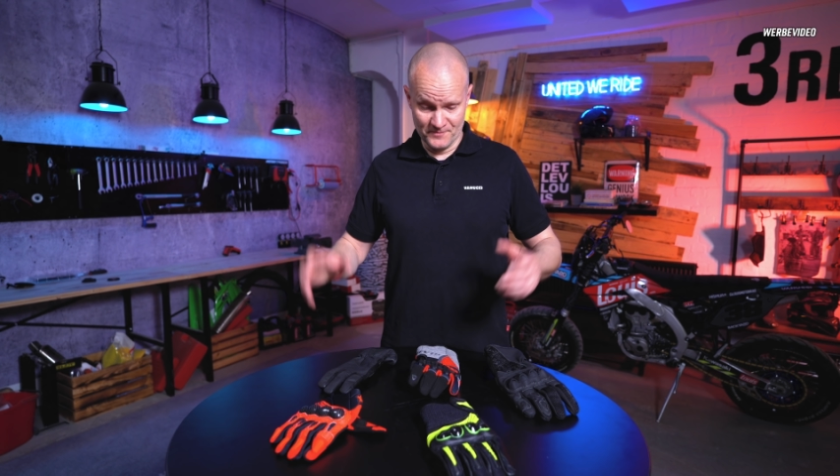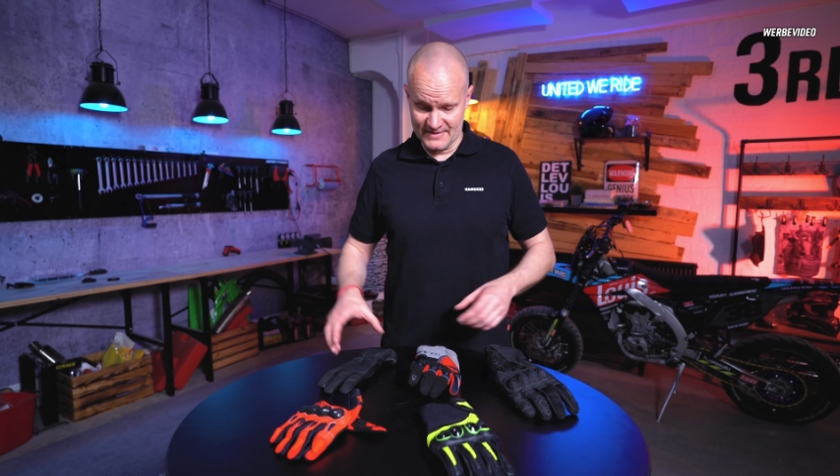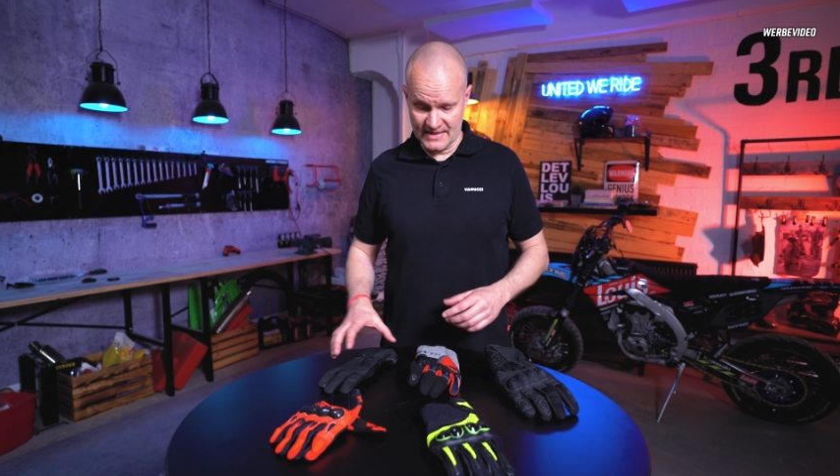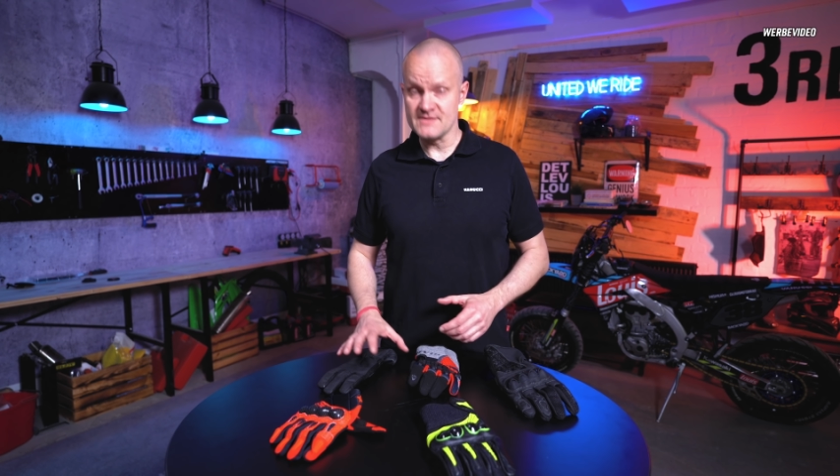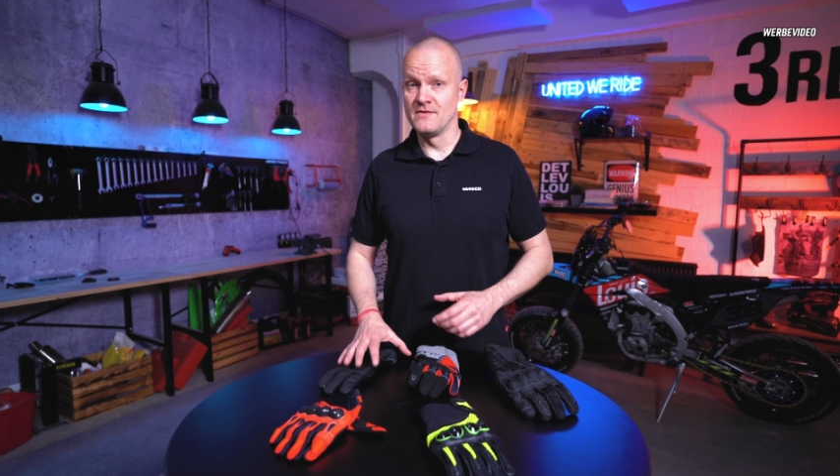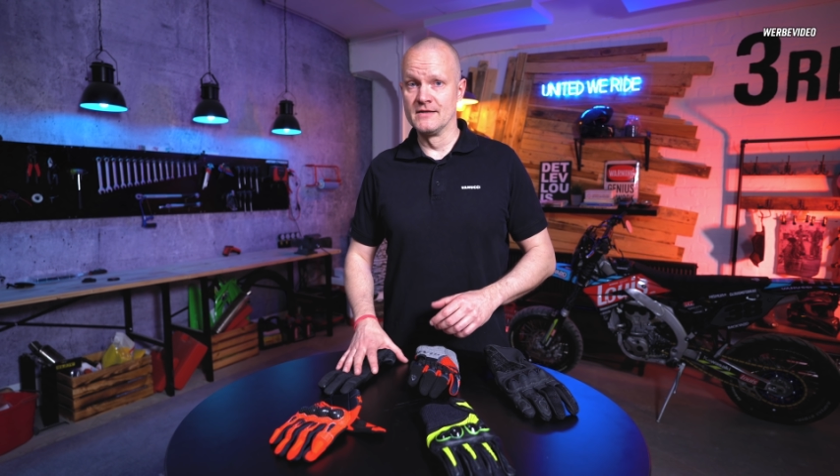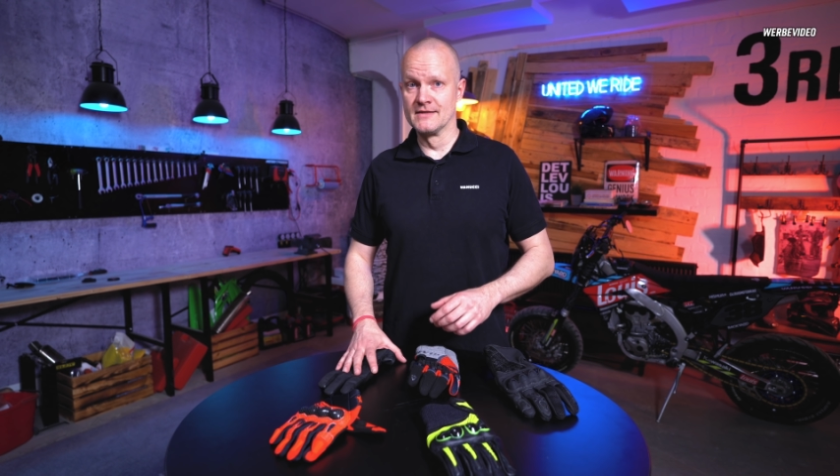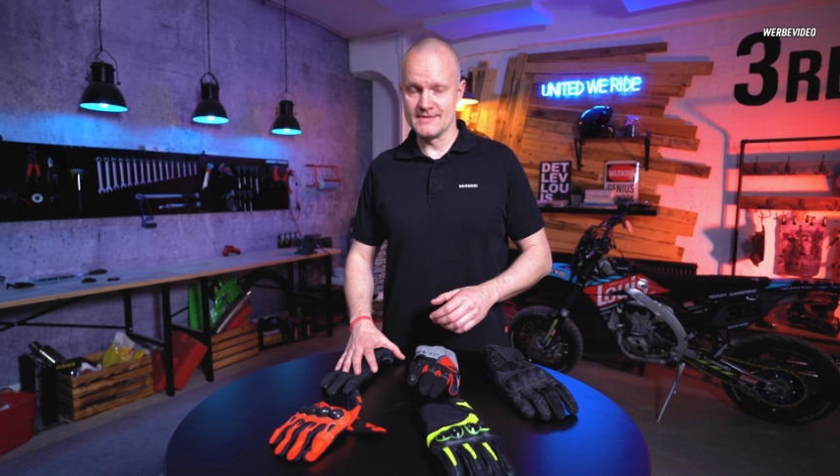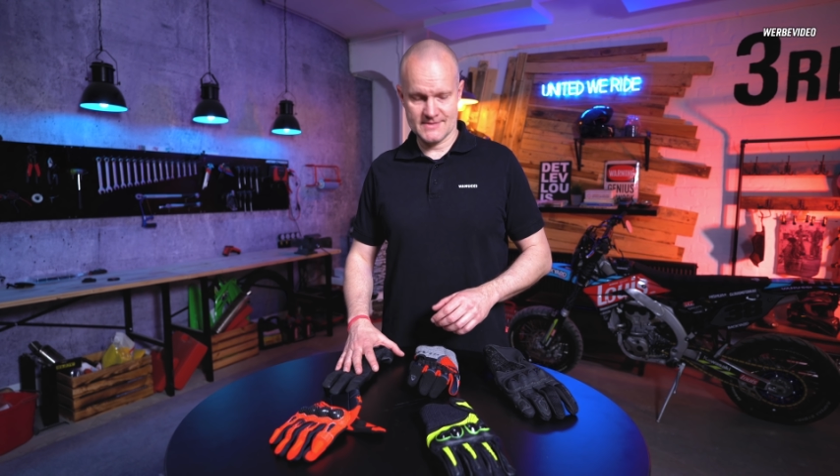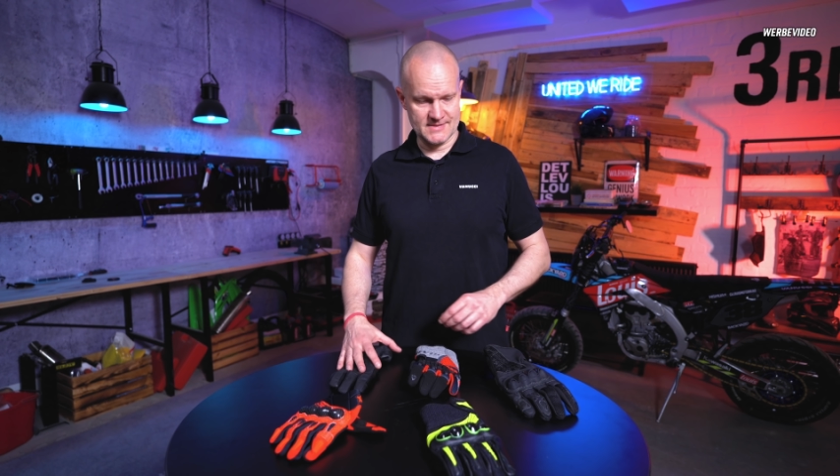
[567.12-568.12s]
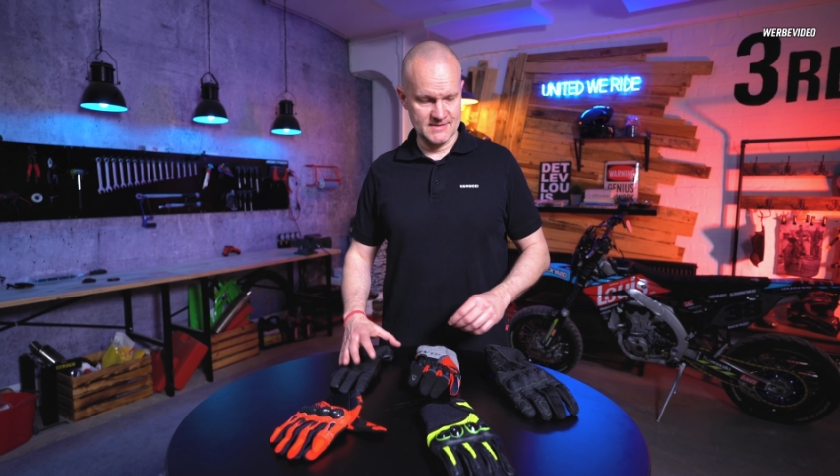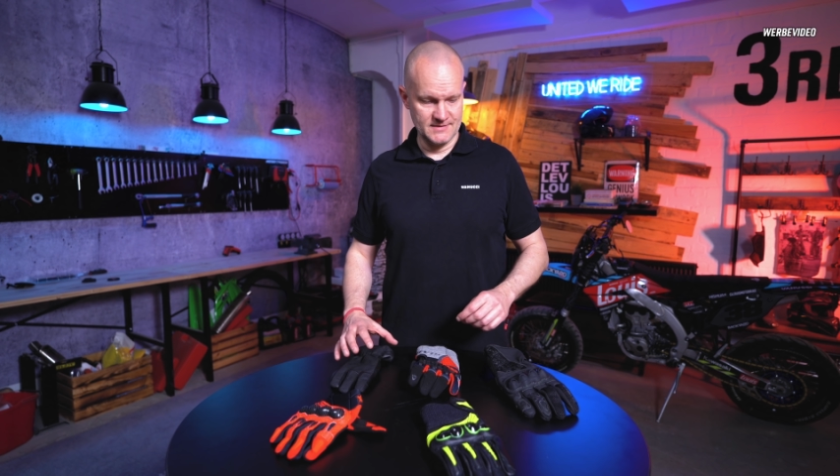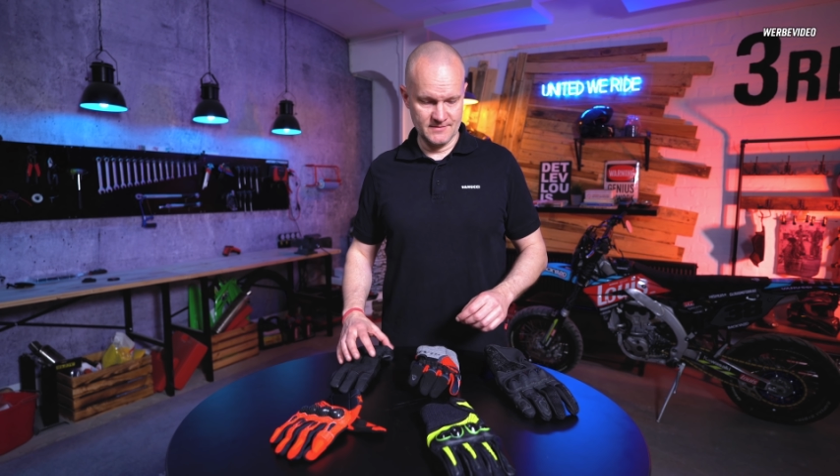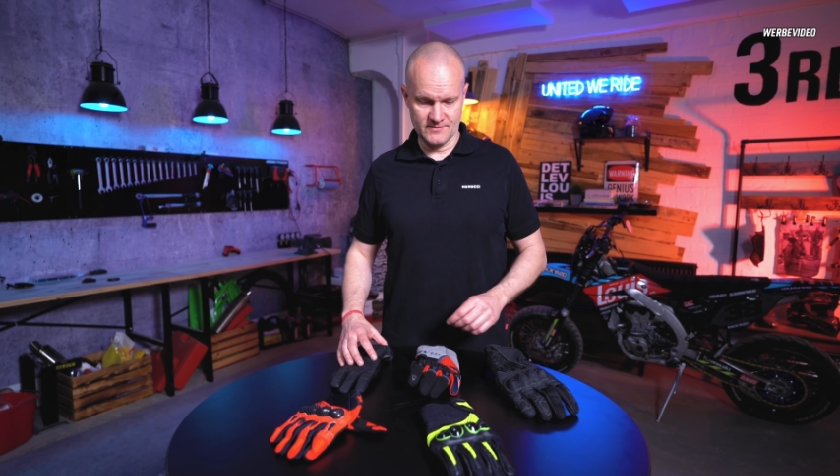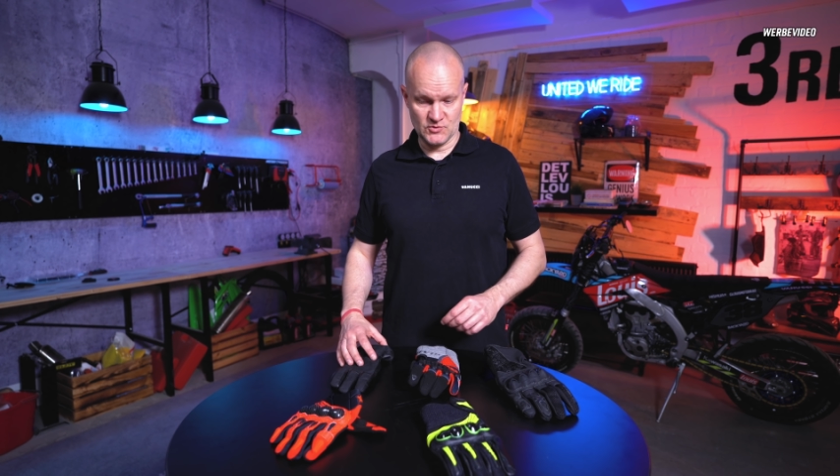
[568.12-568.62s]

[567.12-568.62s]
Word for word: Das waren jetzt die